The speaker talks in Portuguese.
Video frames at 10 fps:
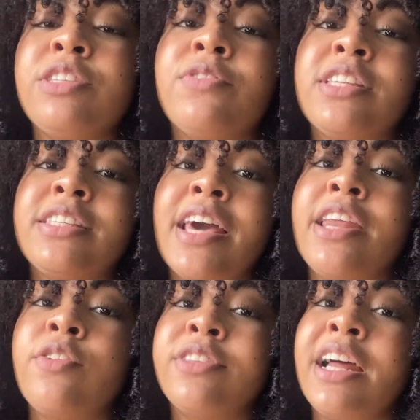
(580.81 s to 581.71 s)
se vocês
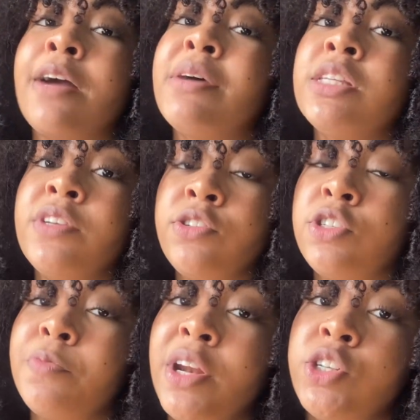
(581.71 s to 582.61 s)
querem que eu traga mais
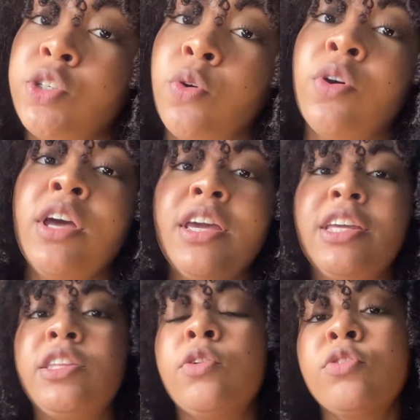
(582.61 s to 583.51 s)
vídeos de brechó
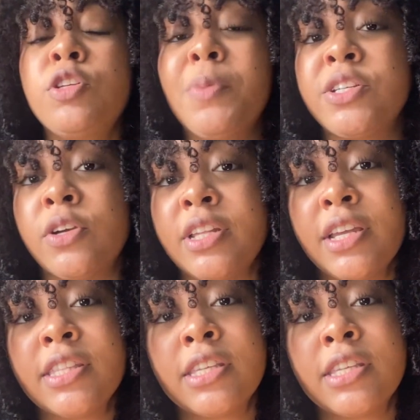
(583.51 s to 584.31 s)
e de outros brechós daqui de